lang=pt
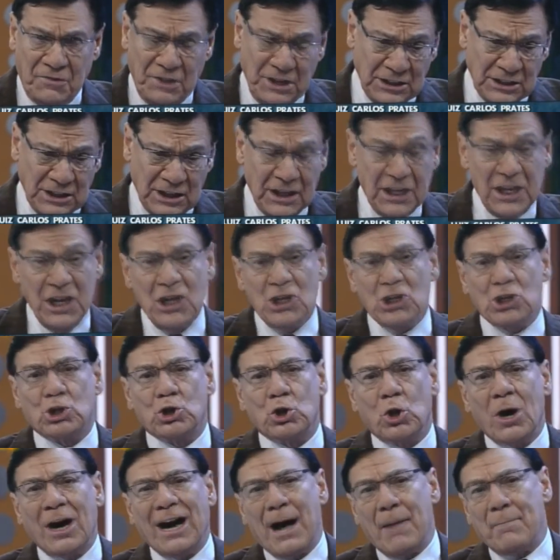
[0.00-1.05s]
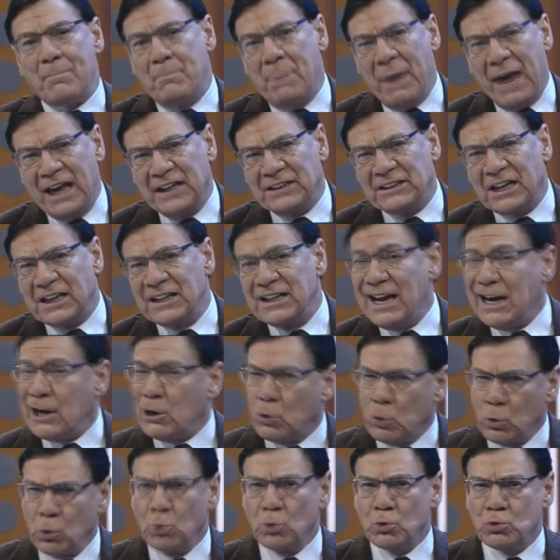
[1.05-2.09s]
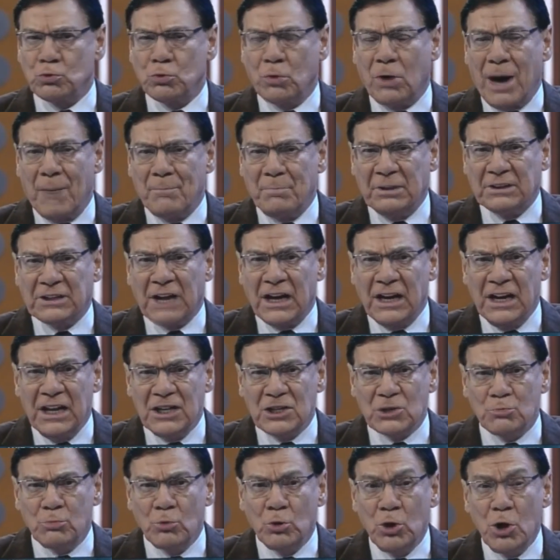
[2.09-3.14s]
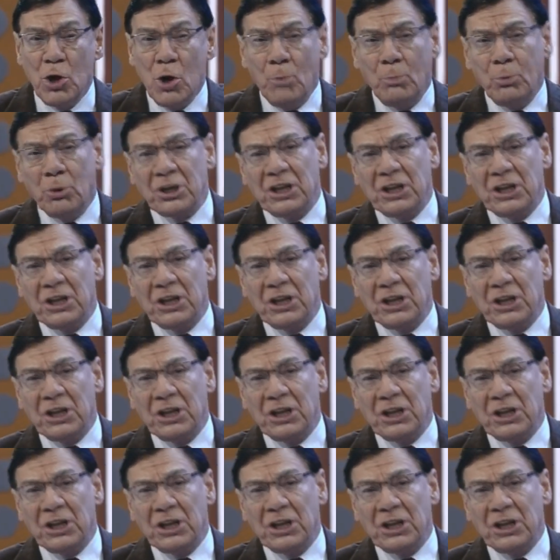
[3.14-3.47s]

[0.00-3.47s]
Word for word: da vida, joga a pedra na cruz do capitalismo,